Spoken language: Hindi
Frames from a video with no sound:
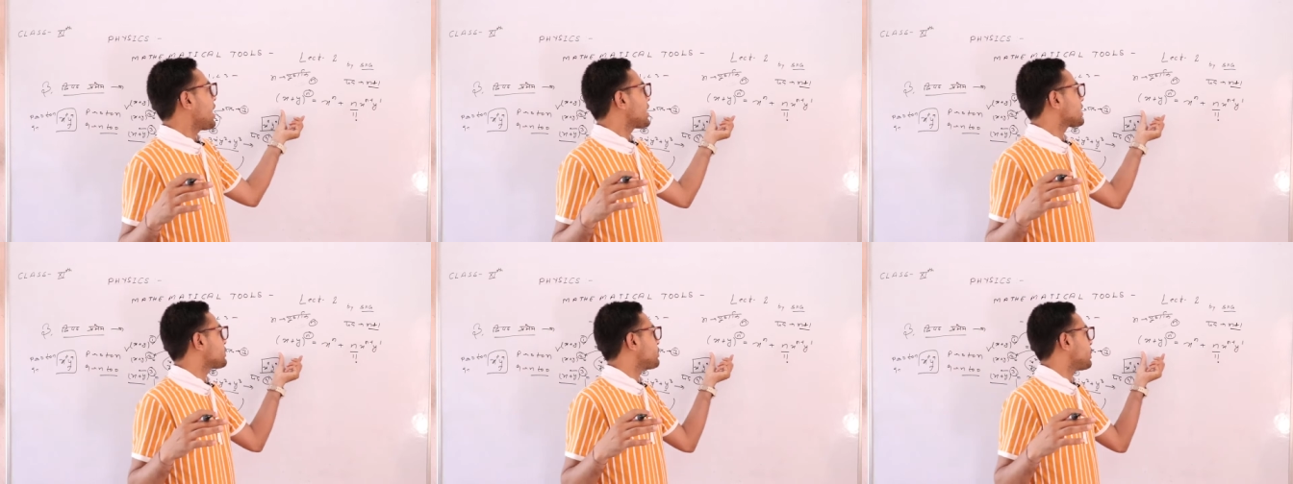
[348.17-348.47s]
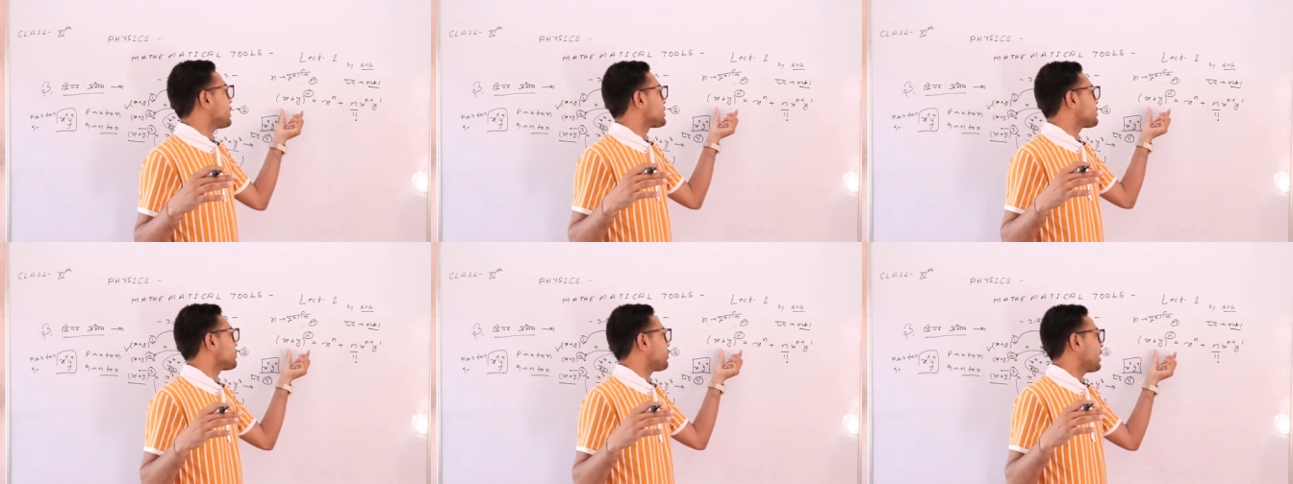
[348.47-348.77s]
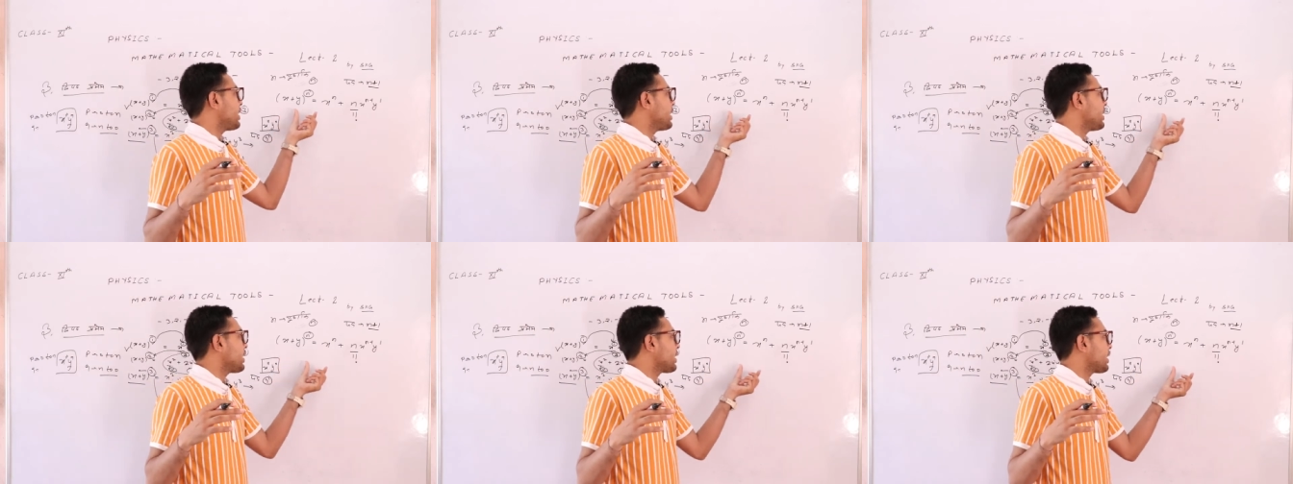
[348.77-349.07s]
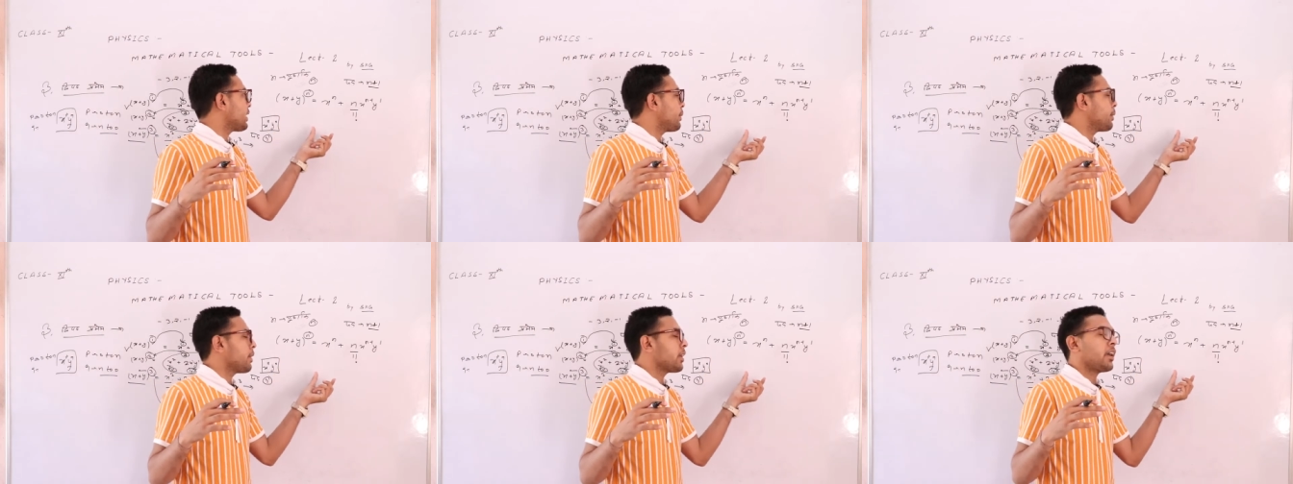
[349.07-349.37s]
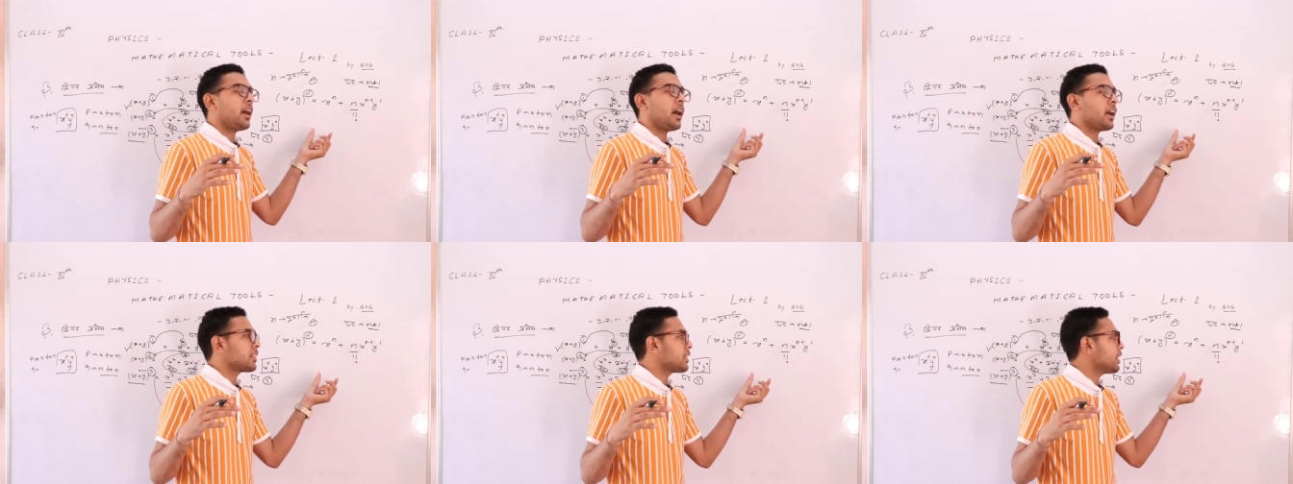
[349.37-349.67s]
x प्लस वाई की
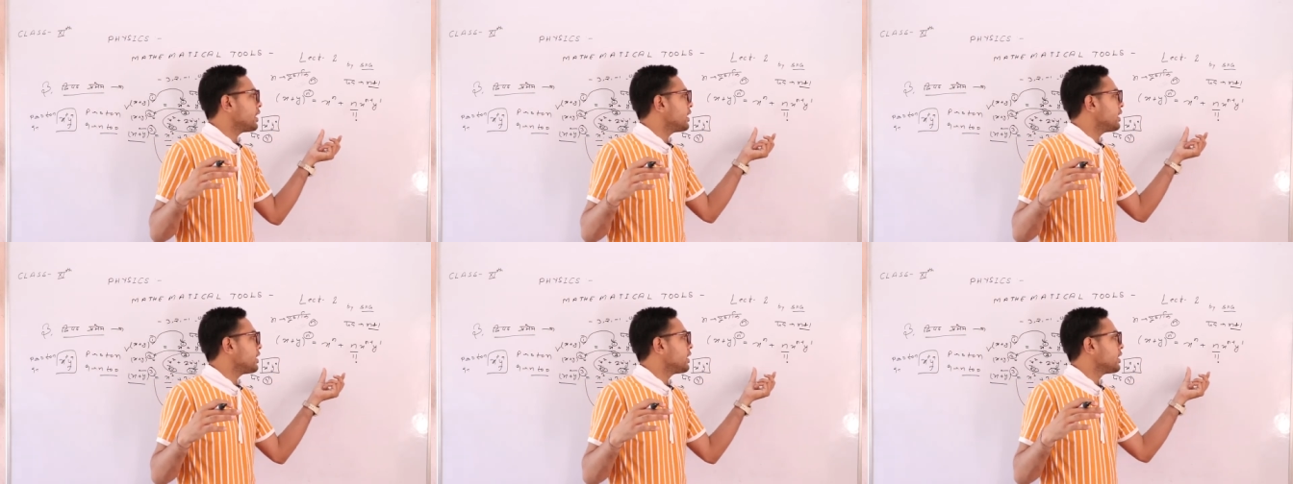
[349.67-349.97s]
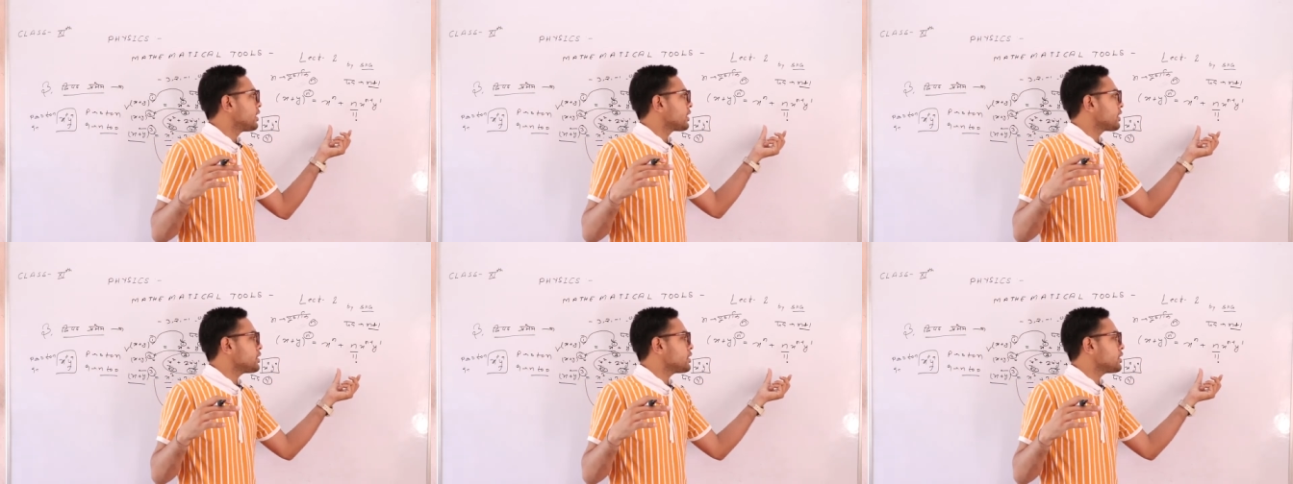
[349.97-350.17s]
घातन